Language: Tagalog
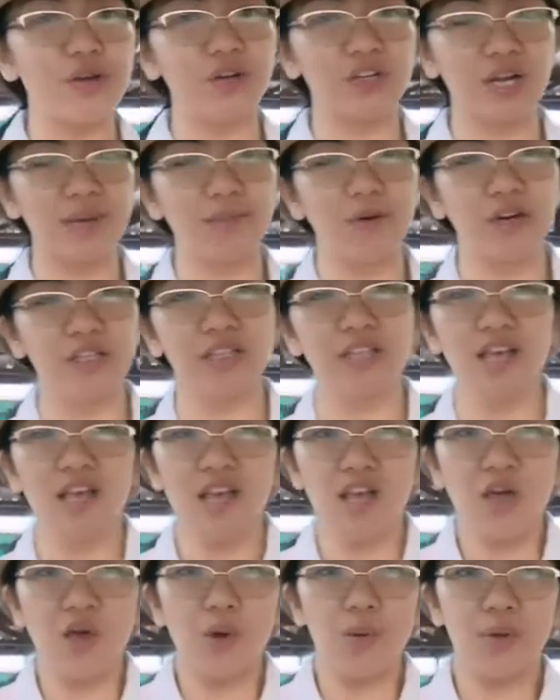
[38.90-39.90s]
kung anong gamot.
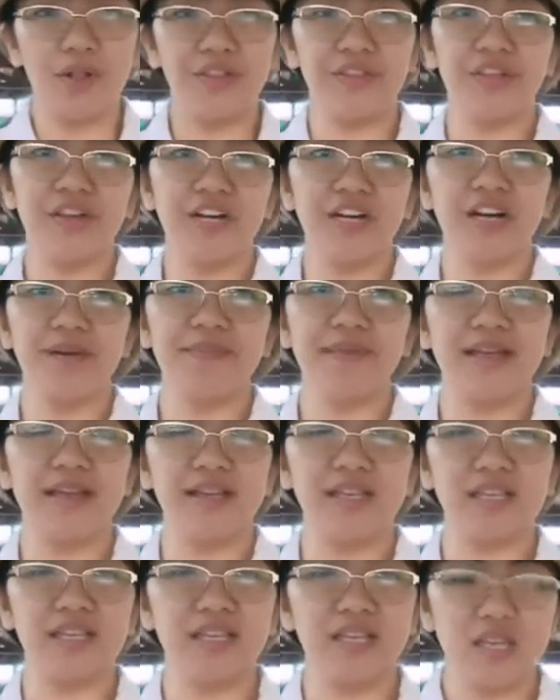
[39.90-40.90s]
Well, there are
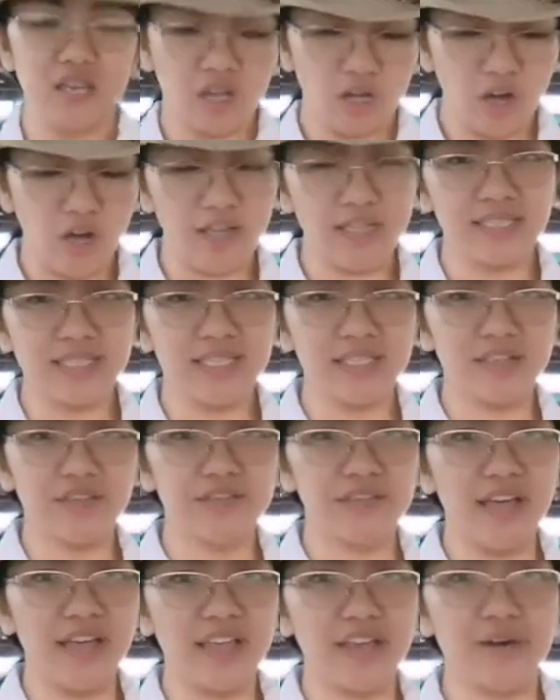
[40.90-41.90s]
many causes
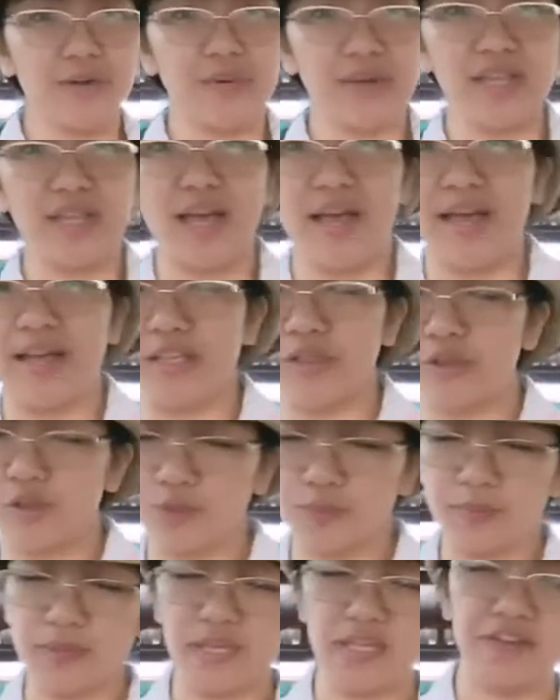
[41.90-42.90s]
of diarrhea. It
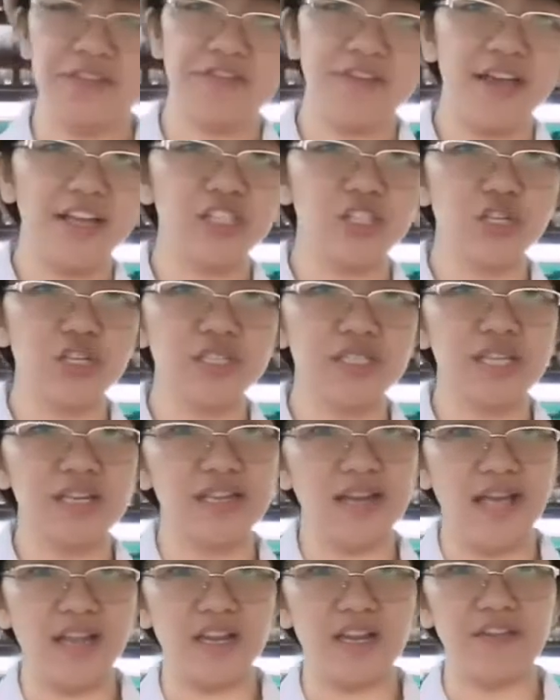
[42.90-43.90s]
could be infectious
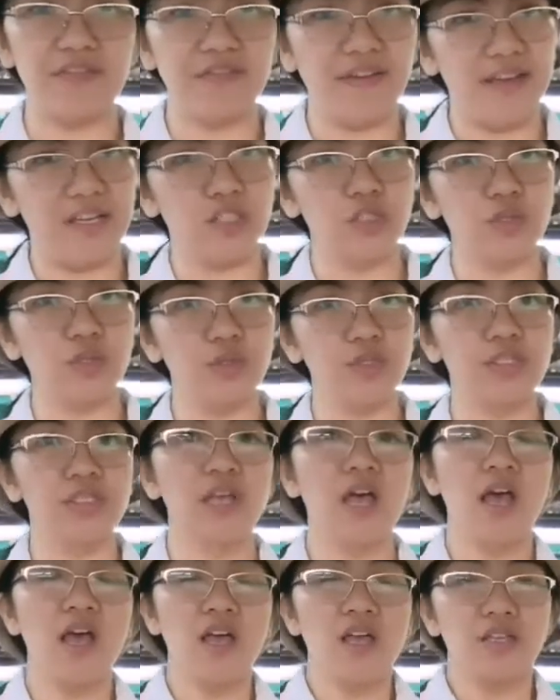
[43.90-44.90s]
and
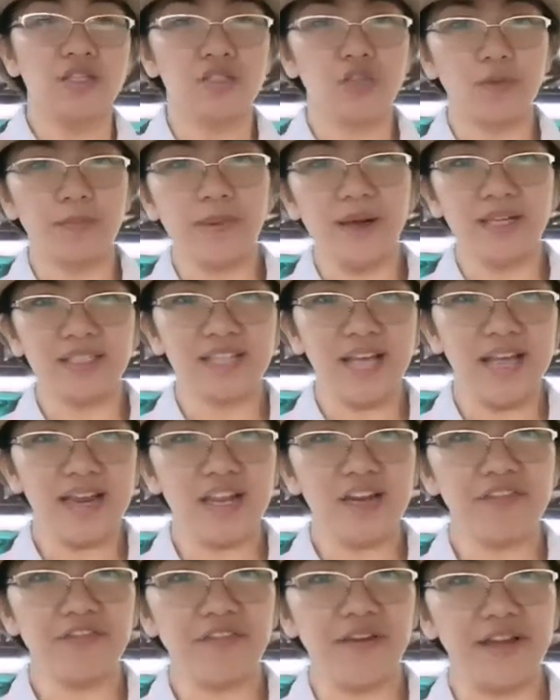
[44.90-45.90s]
non-infectious. So, pag
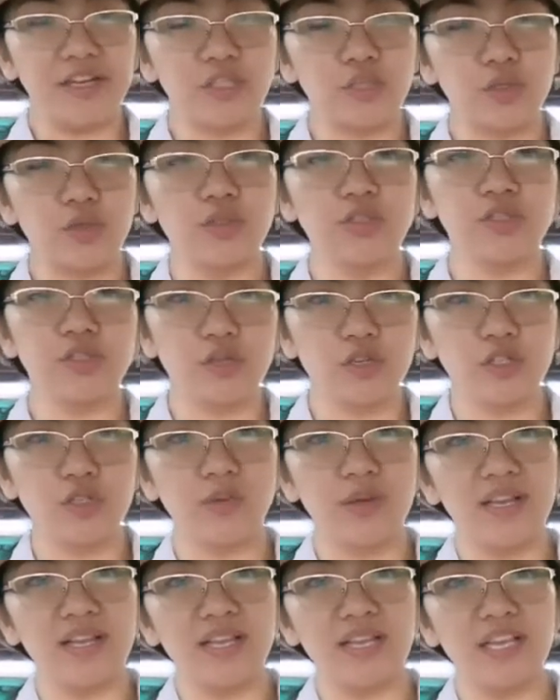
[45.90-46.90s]
non-infectious,
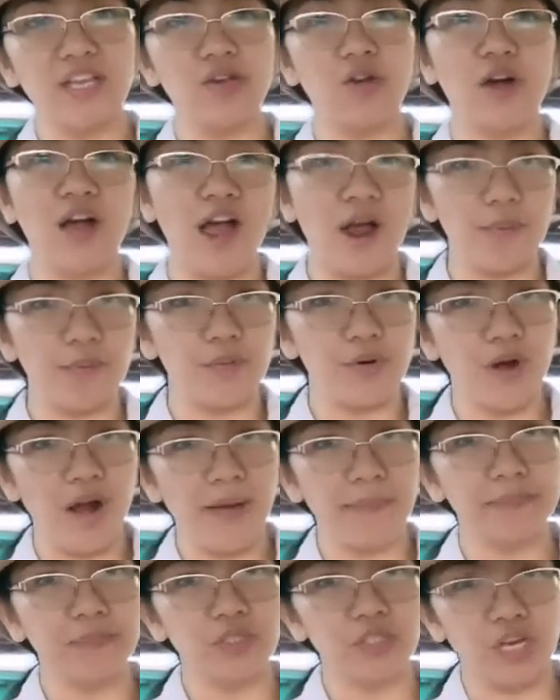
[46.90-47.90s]
usually yung
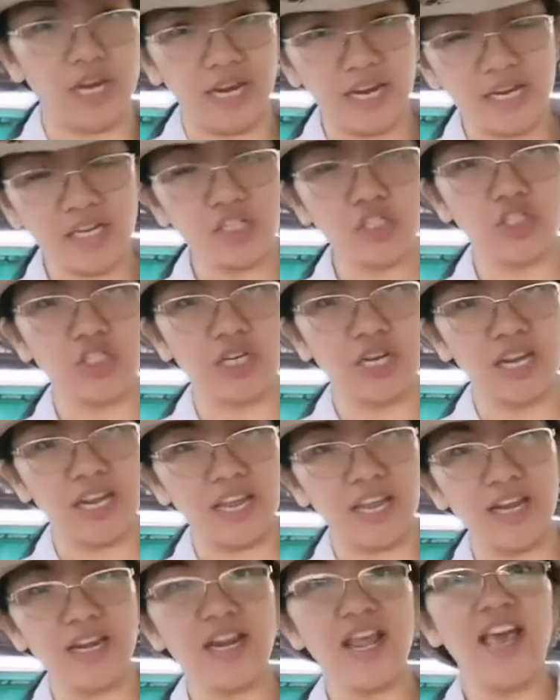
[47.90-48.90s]
abrupt change
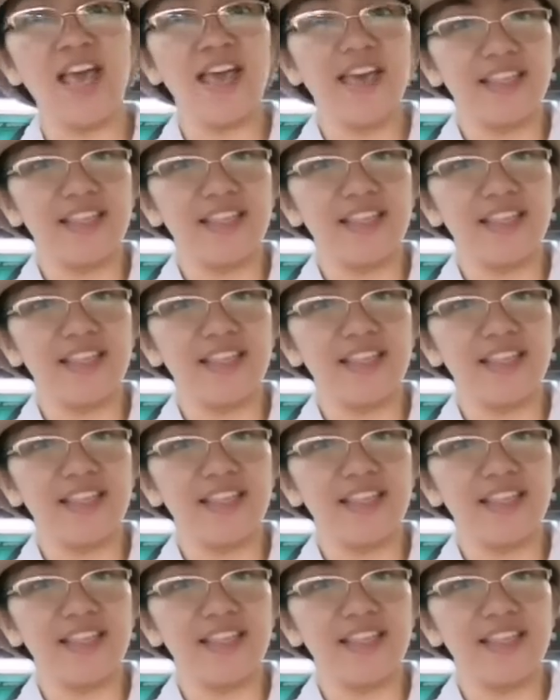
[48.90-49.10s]
in